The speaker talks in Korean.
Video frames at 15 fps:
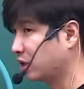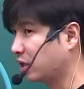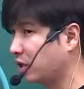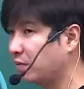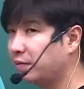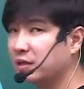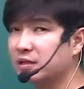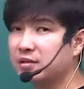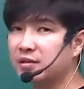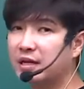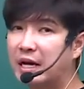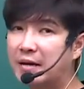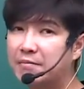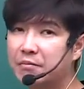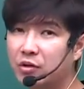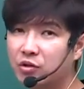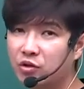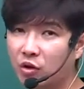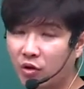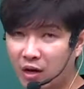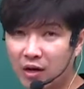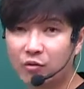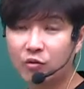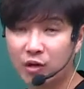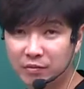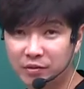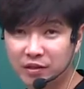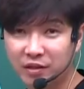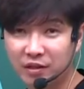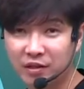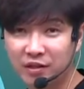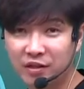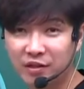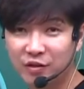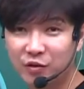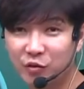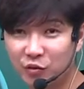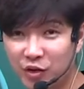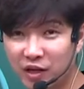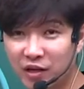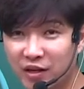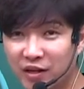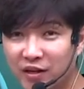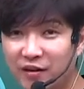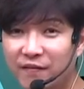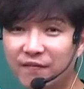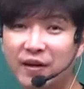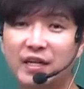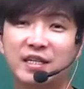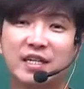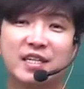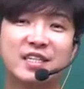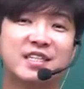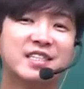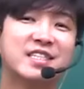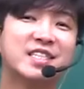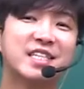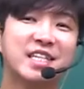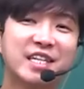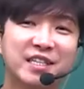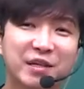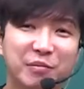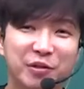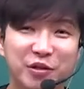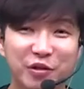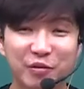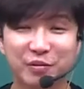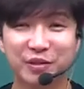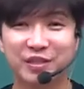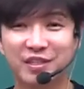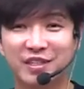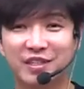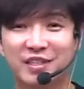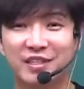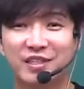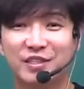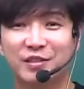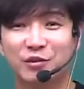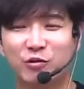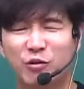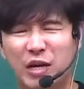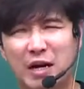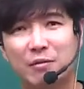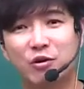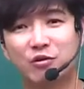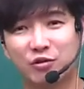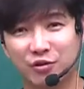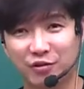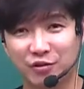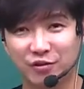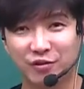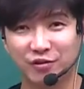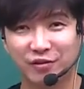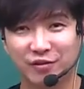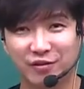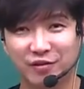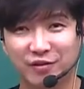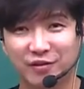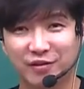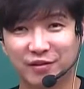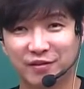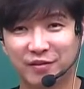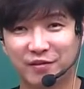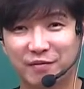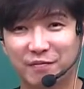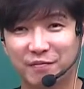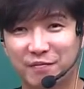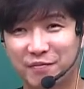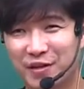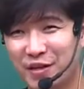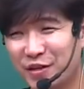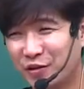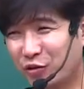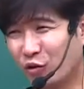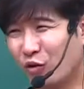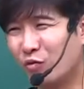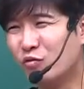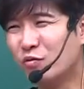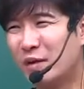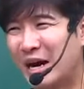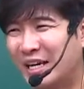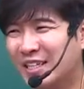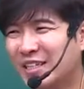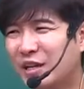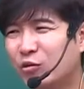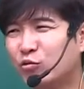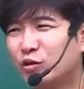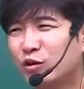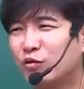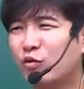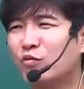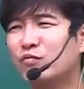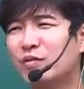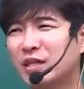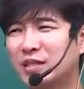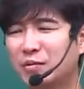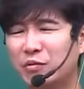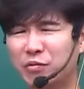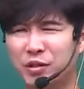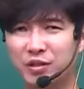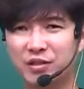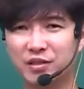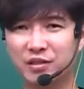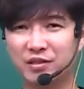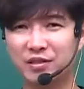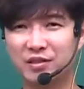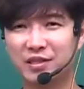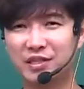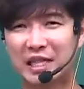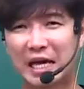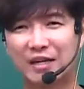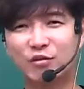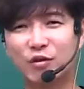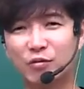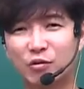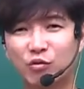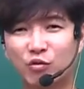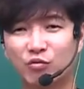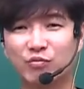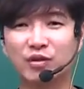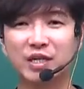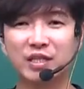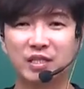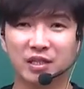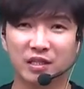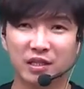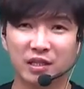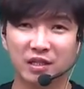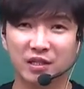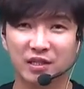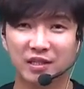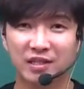EBS를 한 번 더 하고 갑니다. 왜? 파이널 시기가 되면 여러분들 또 까먹죠. 너무 많은 내용들을 공부하다 보면은 다른 과목도 공부해야 되잖아.